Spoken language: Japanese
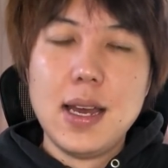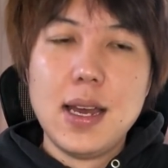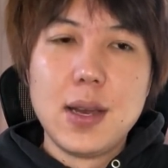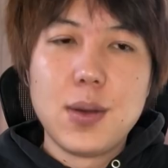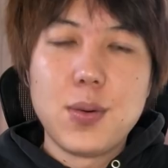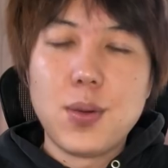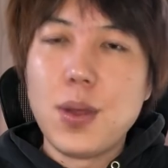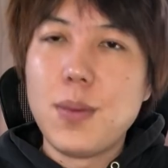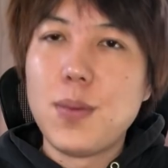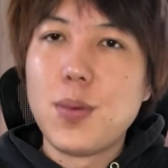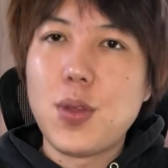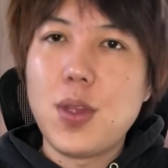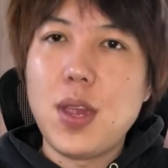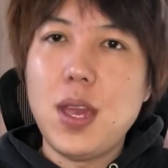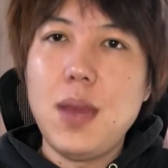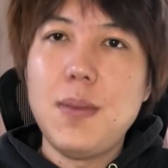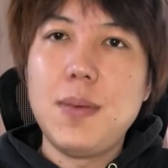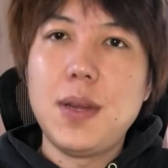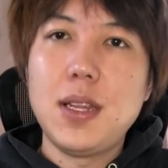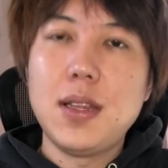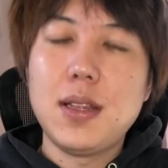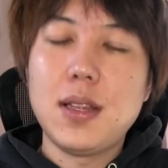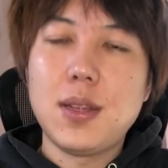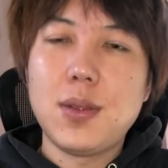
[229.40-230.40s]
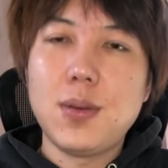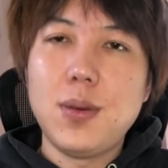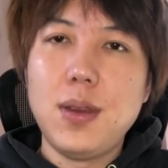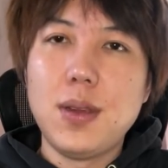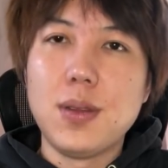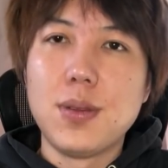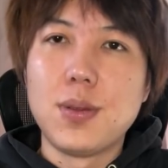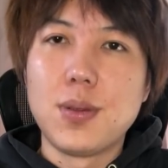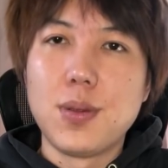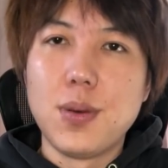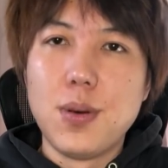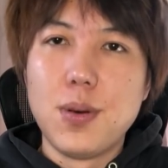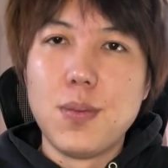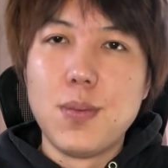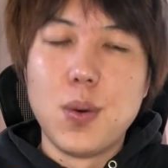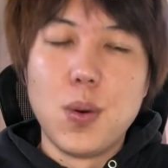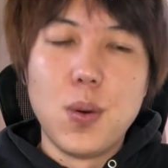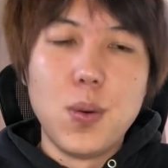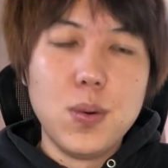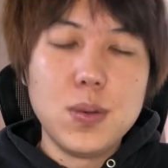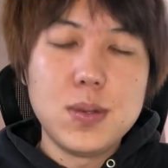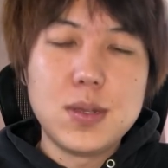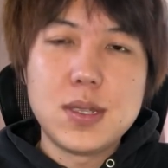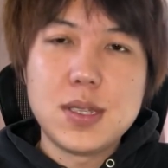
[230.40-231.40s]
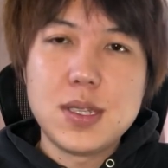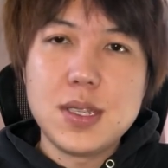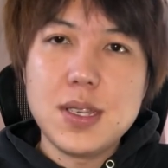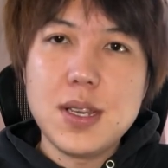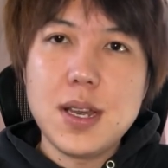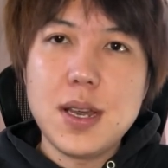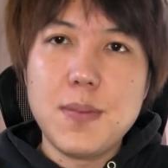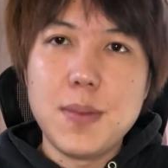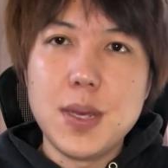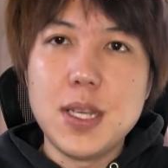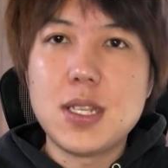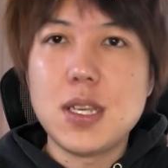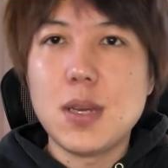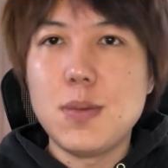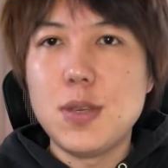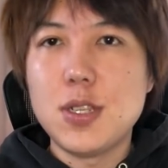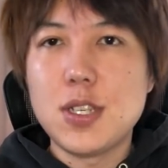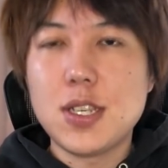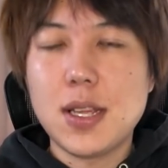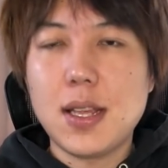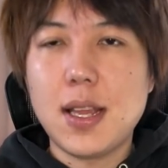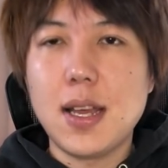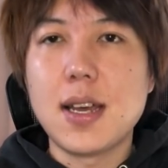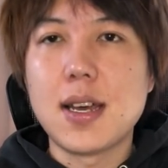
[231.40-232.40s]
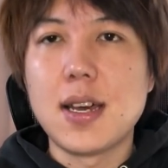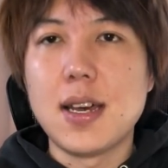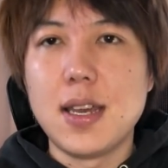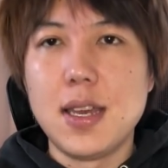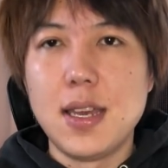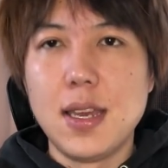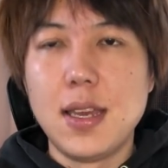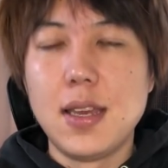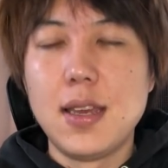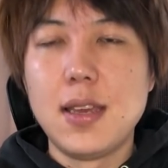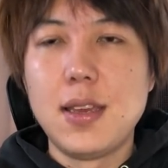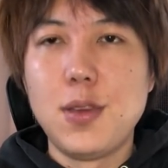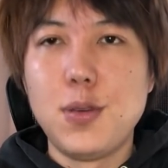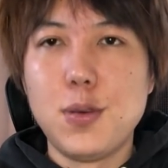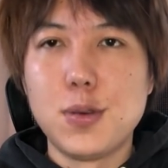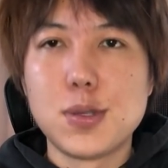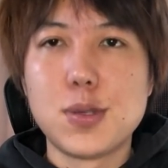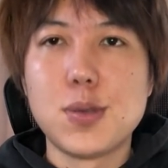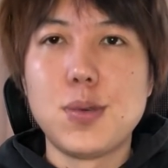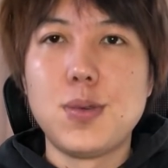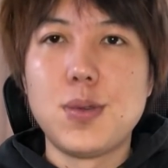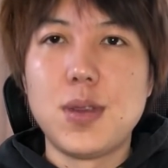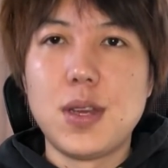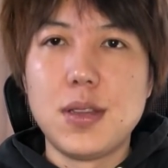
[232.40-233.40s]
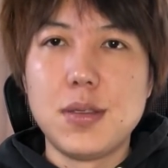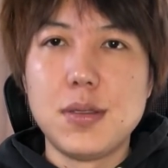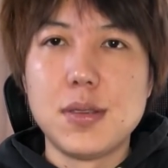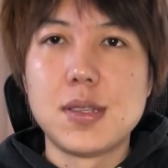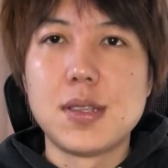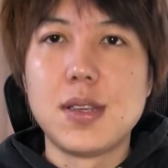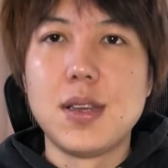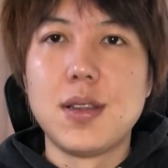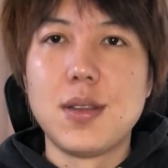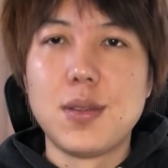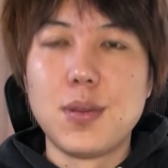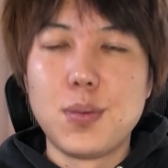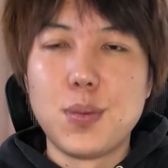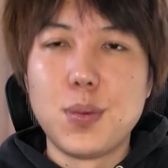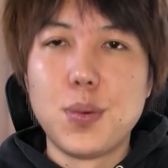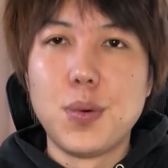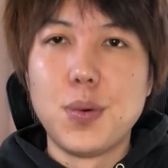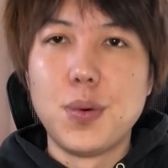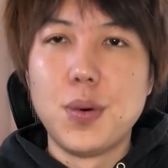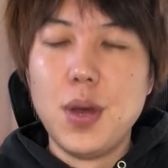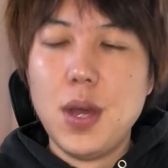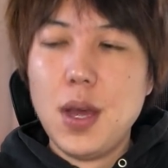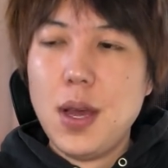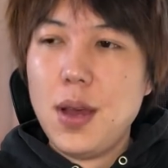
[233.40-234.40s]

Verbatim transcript: これも競馬で例えるともうオッズがめちゃめちゃ高い予想なんですけれども